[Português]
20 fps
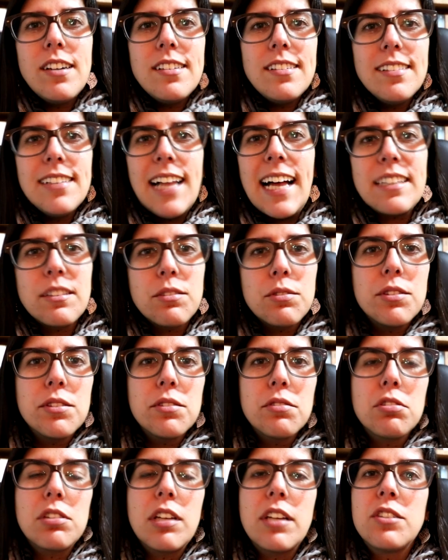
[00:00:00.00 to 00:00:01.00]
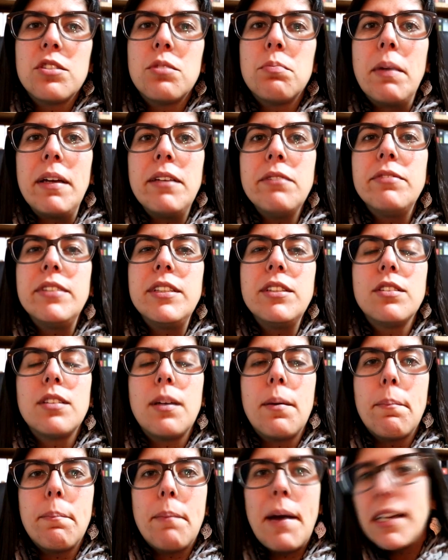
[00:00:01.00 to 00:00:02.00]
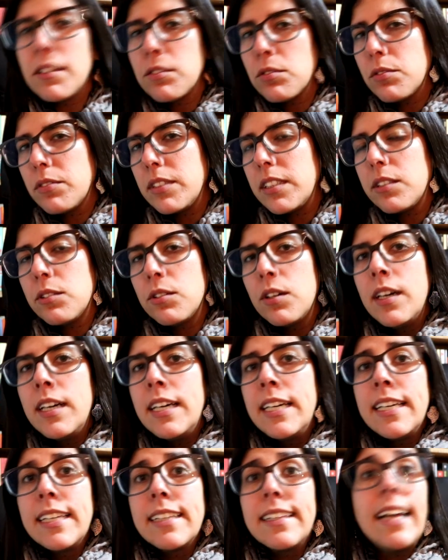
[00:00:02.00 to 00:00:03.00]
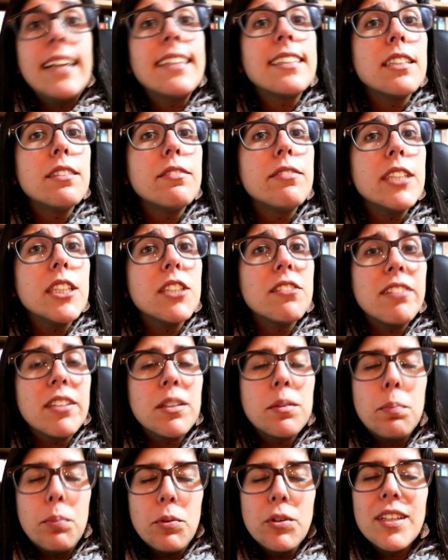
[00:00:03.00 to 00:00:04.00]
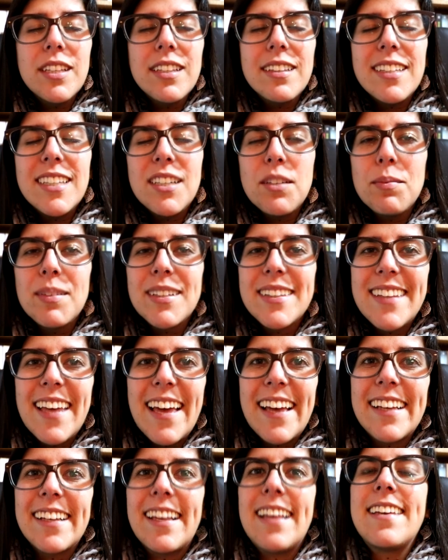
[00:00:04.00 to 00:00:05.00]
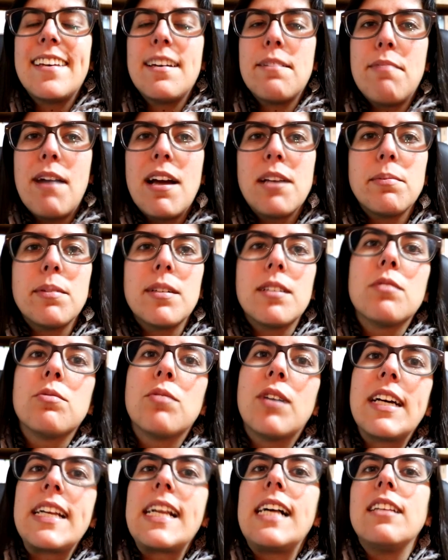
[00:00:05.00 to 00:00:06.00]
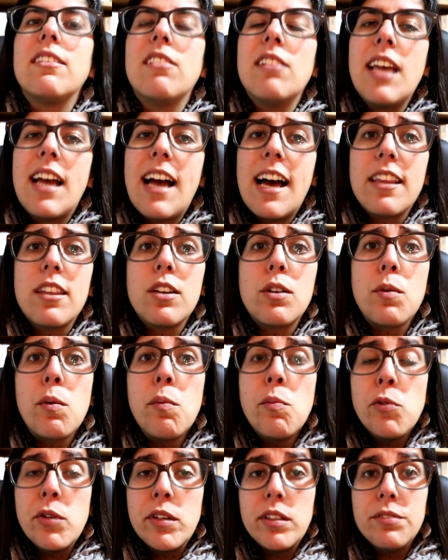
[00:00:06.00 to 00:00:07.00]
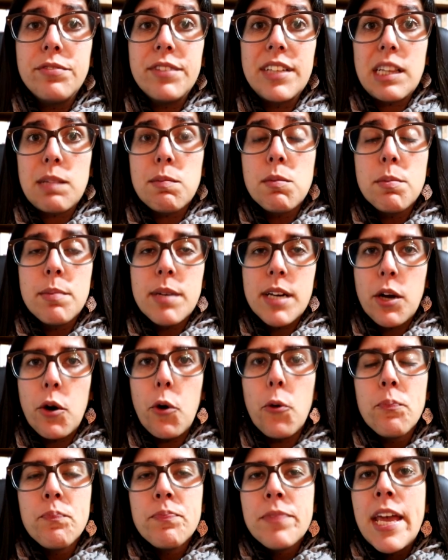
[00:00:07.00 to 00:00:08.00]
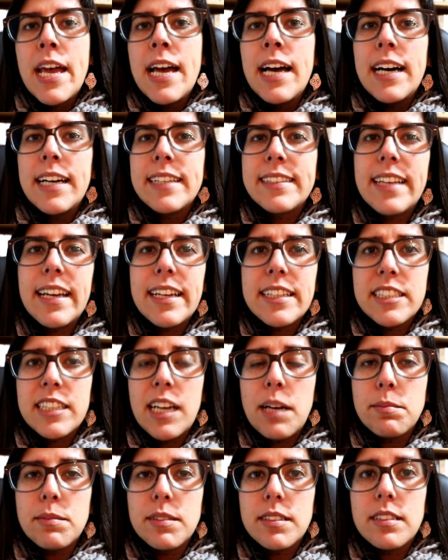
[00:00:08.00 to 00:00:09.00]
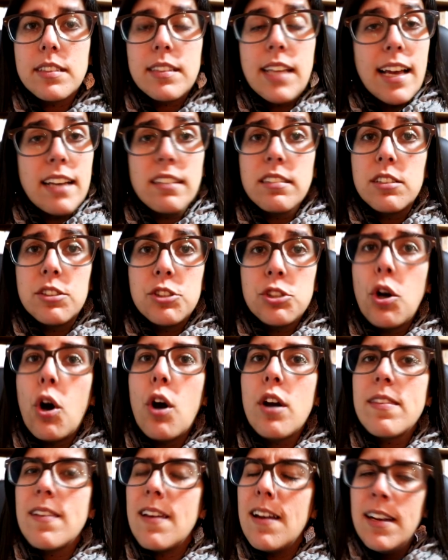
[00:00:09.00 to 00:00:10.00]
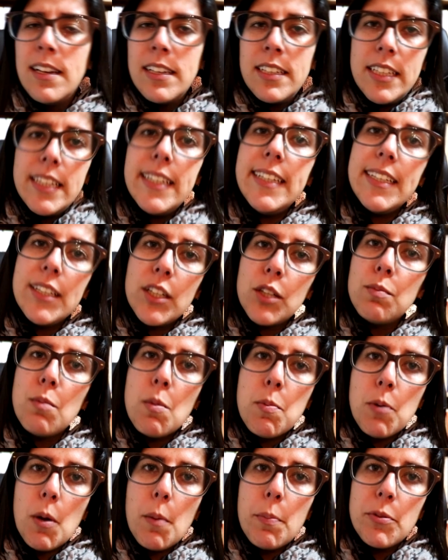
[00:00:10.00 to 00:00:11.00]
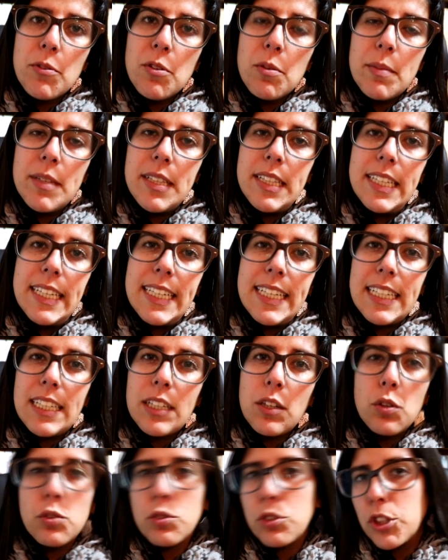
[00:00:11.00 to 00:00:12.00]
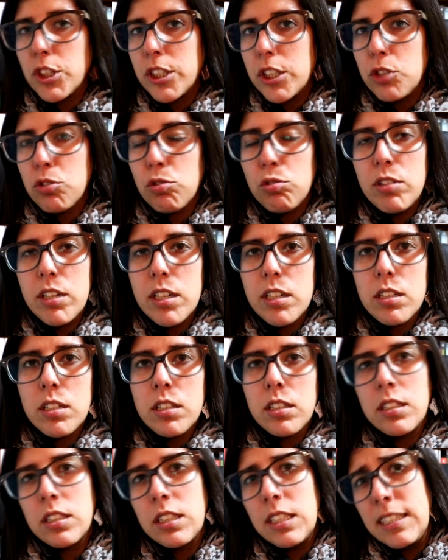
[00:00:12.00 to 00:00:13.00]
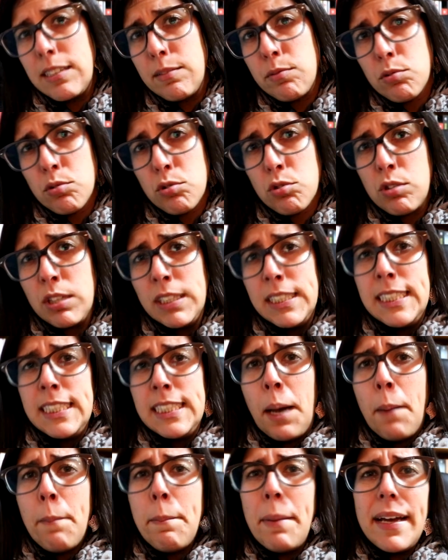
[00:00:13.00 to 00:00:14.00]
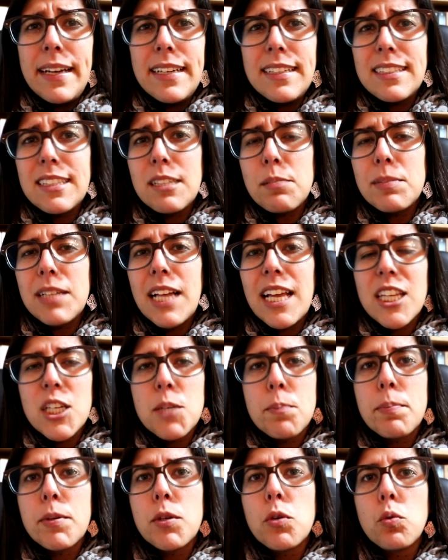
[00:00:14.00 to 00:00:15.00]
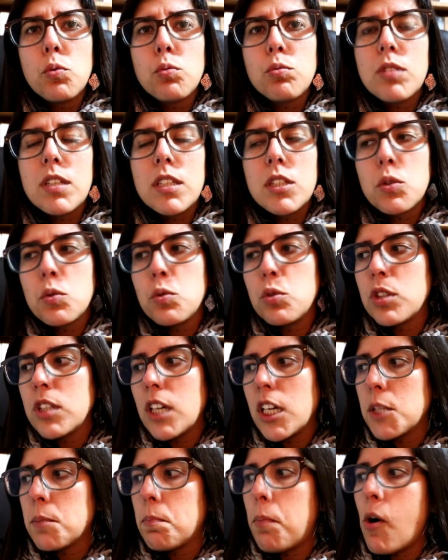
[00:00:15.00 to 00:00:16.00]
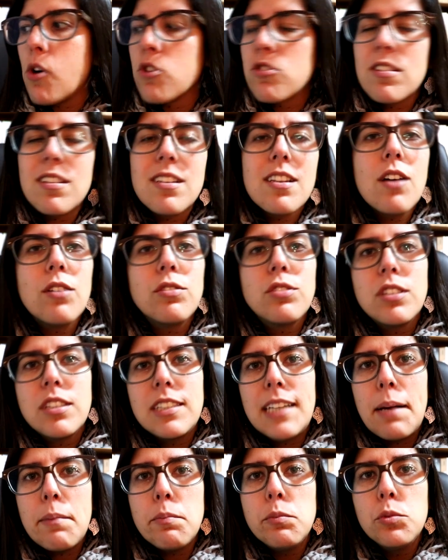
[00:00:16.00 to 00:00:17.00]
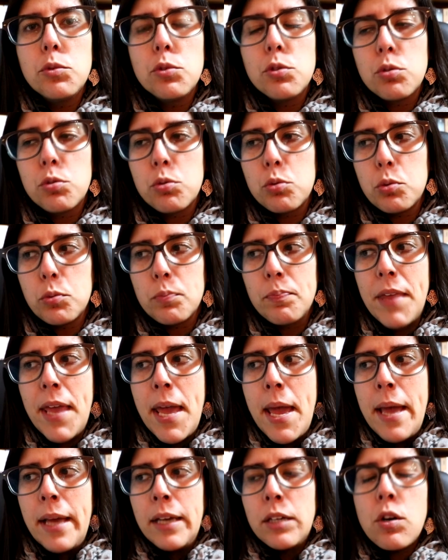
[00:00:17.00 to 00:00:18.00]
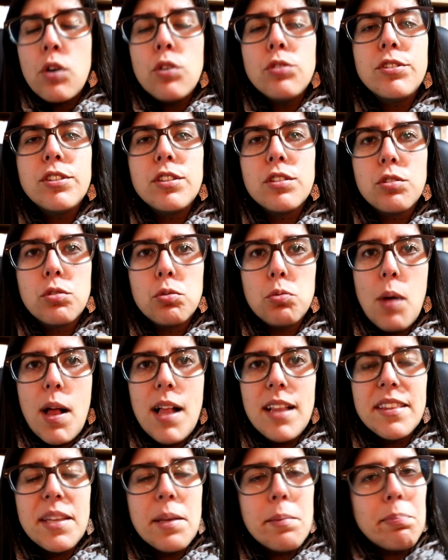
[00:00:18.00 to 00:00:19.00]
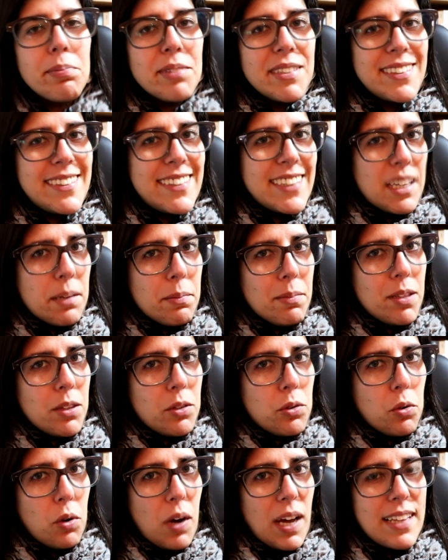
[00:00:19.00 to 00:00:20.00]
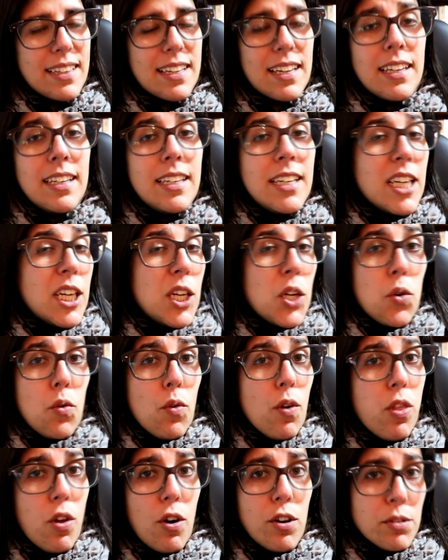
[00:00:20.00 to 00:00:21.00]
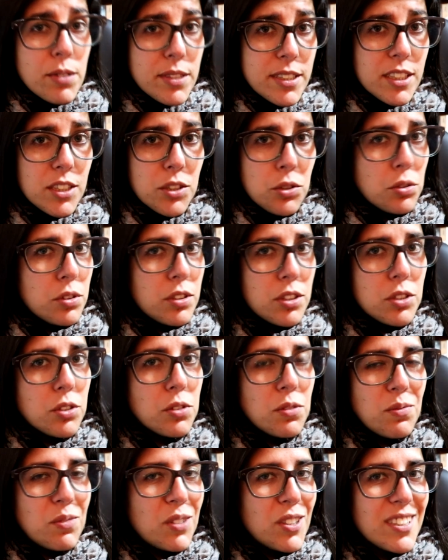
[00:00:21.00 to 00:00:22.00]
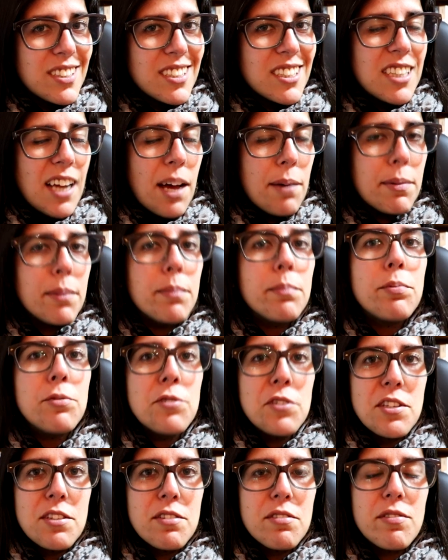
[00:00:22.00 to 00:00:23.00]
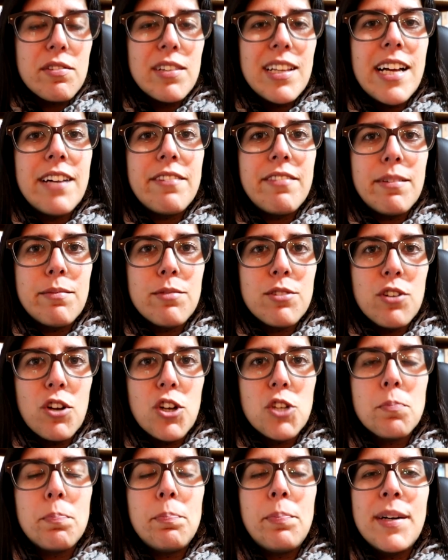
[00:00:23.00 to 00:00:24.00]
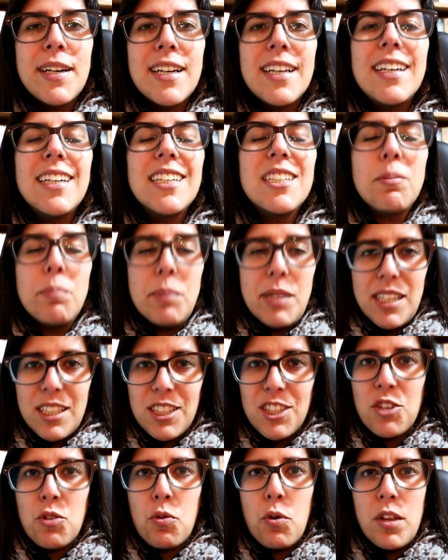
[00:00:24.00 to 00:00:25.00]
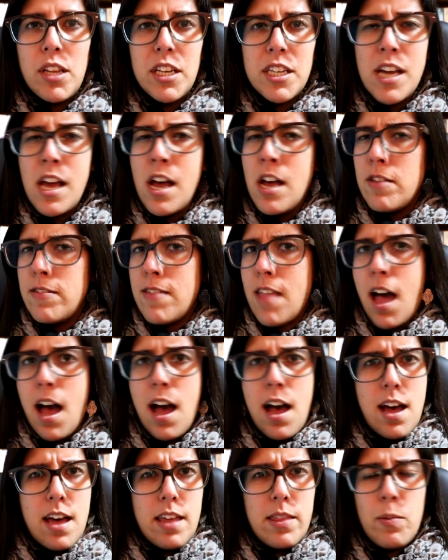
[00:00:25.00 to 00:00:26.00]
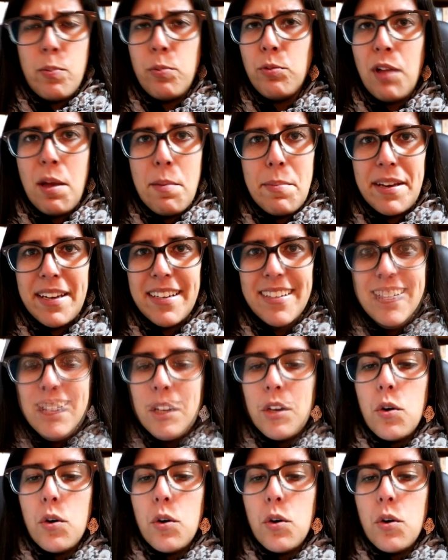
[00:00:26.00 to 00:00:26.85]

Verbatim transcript: Olá a todos, sejam bem-vindos a mais um vídeo. Desta vez venho pôr em dia uma tag em que a Bárbara do canal Ligada Como um Elefante me marcou. A tag chama-se Tag da Discórdia e, como o próprio nome indica, consiste em escolher uh, livros para determinadas perguntas cuja resposta não será muito consensual nem politicamente correta. Eu adoro estas coisas, como vocês sabem, por isso lá vamos nós para as minhas escolhas nada polémicas.